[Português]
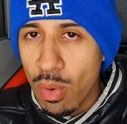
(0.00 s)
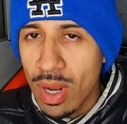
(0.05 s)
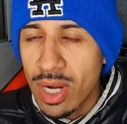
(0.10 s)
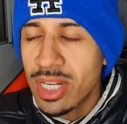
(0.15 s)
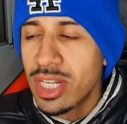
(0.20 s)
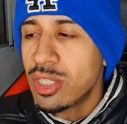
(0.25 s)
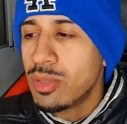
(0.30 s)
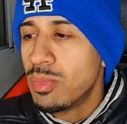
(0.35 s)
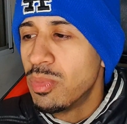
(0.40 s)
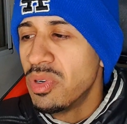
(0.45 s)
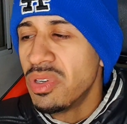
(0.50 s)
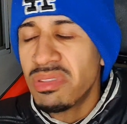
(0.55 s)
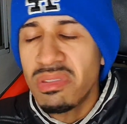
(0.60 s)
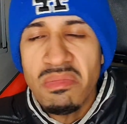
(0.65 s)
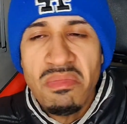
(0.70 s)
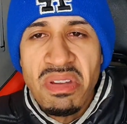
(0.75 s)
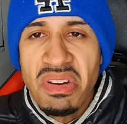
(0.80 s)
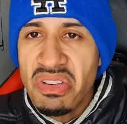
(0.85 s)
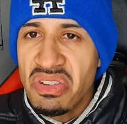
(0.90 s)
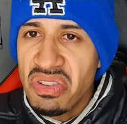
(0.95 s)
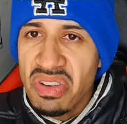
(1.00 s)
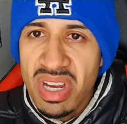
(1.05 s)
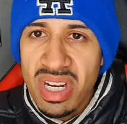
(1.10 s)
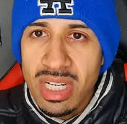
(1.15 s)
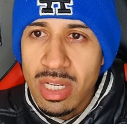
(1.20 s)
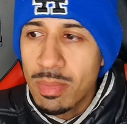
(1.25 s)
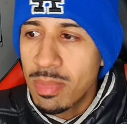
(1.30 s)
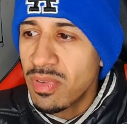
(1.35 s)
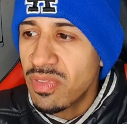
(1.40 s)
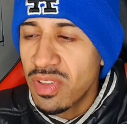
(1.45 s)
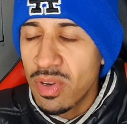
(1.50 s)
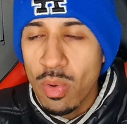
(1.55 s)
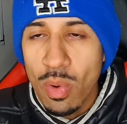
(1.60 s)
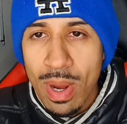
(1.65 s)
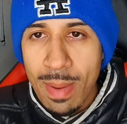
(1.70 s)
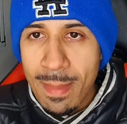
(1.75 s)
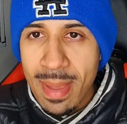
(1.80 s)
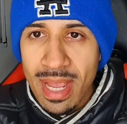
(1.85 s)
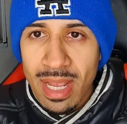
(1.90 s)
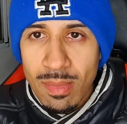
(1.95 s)
com qualidade boa, também não jogaria. Eu prefiro
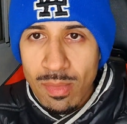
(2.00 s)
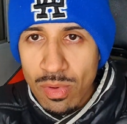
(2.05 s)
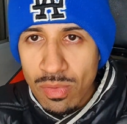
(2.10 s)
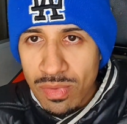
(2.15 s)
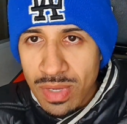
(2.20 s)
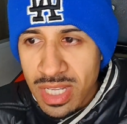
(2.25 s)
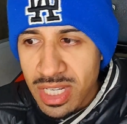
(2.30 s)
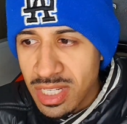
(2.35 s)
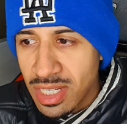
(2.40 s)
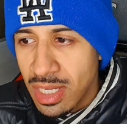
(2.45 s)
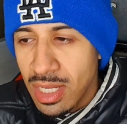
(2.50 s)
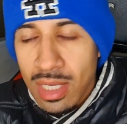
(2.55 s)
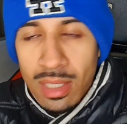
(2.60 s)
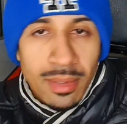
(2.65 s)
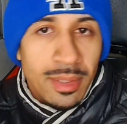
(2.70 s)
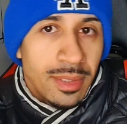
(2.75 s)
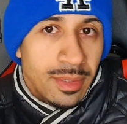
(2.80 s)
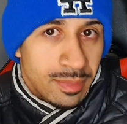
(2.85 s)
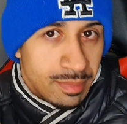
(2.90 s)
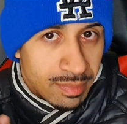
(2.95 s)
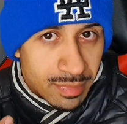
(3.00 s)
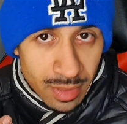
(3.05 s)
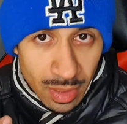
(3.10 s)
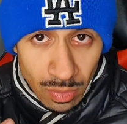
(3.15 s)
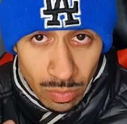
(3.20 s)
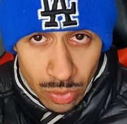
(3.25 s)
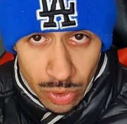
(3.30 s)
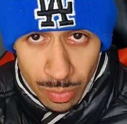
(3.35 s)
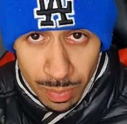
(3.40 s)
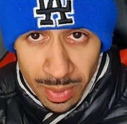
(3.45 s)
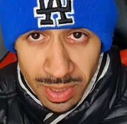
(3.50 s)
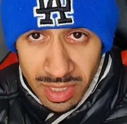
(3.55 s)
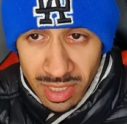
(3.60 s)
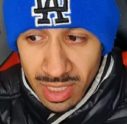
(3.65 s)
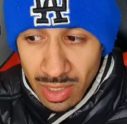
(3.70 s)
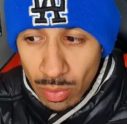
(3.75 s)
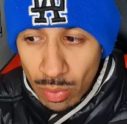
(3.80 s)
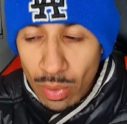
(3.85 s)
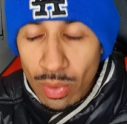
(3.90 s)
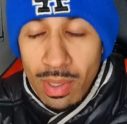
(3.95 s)
o remake mil vezes. Então, tipo
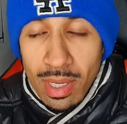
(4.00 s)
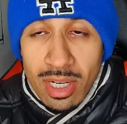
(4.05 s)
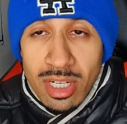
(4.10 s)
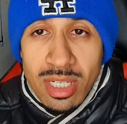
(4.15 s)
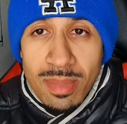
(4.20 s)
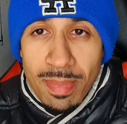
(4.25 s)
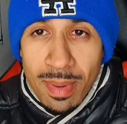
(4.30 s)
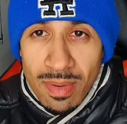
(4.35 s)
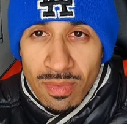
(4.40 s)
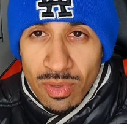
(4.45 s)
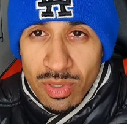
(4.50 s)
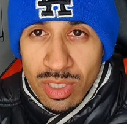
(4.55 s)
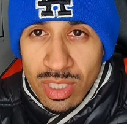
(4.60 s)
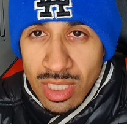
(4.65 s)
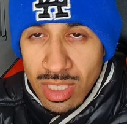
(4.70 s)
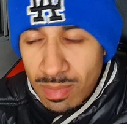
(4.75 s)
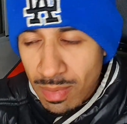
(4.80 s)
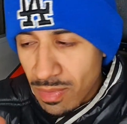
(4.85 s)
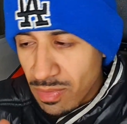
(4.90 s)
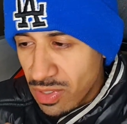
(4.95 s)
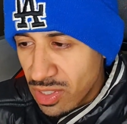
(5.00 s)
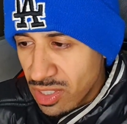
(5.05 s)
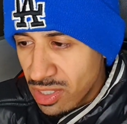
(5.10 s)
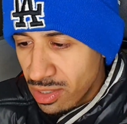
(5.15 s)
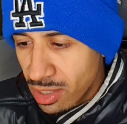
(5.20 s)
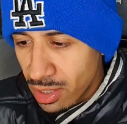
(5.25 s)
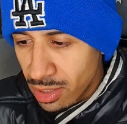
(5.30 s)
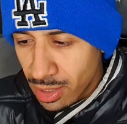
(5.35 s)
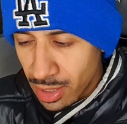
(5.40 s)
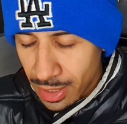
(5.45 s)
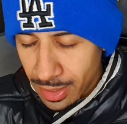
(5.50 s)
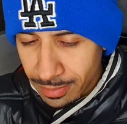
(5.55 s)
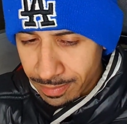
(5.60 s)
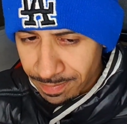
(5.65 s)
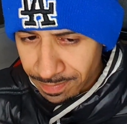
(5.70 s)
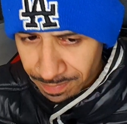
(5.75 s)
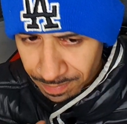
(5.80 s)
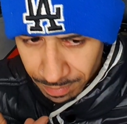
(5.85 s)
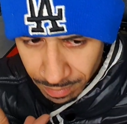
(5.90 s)
assim, o que eu quero dizer para vocês, para vocês entenderem.